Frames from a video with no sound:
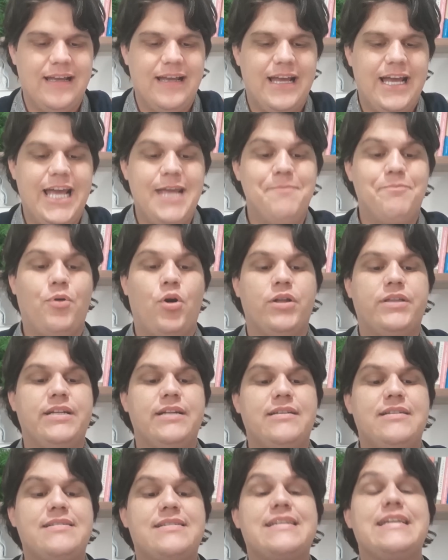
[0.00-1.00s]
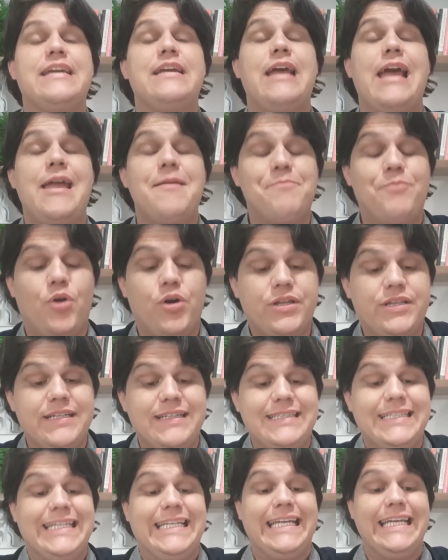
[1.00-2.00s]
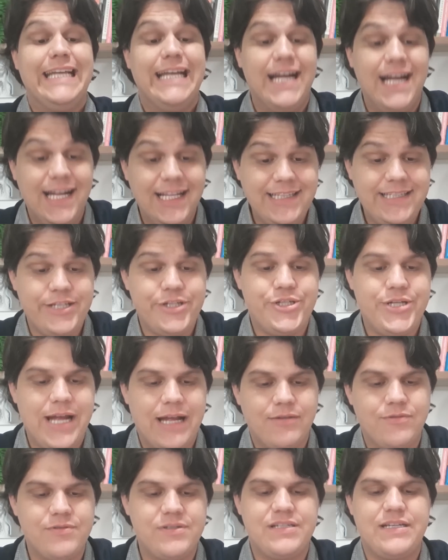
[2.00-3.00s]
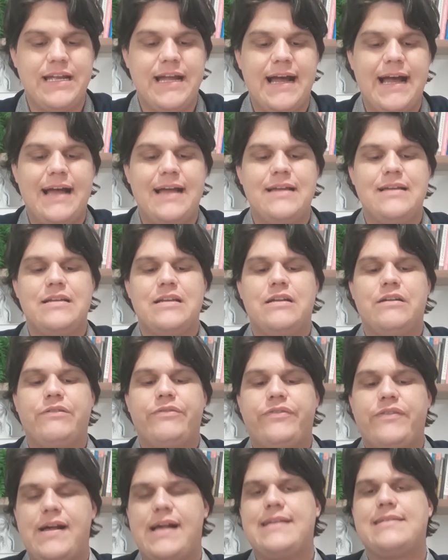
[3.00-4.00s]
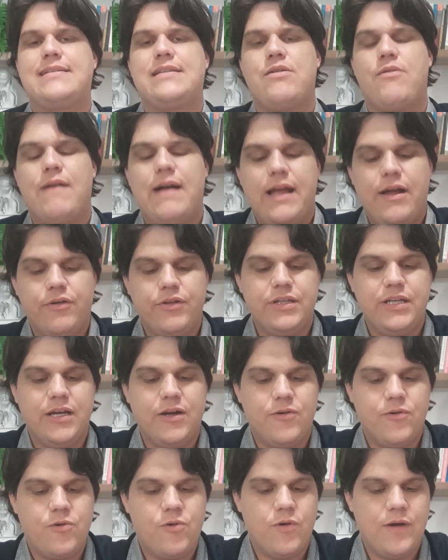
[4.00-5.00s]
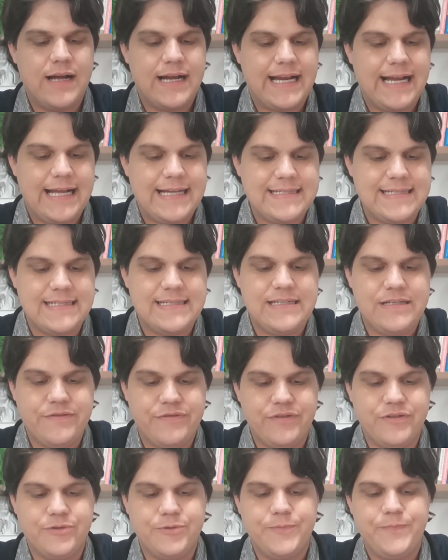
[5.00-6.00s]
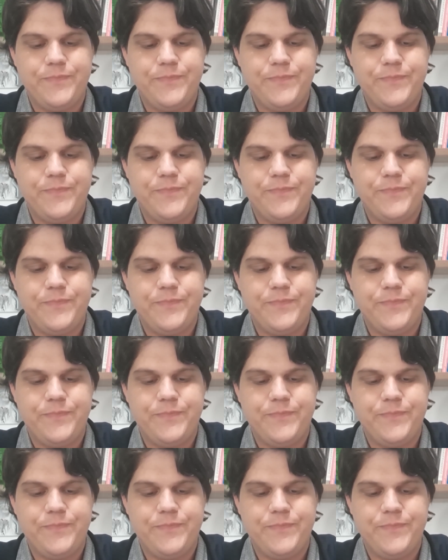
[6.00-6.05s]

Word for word: É importante que, é importante que antes de anunciar, façam a reunião com a Casa Civil.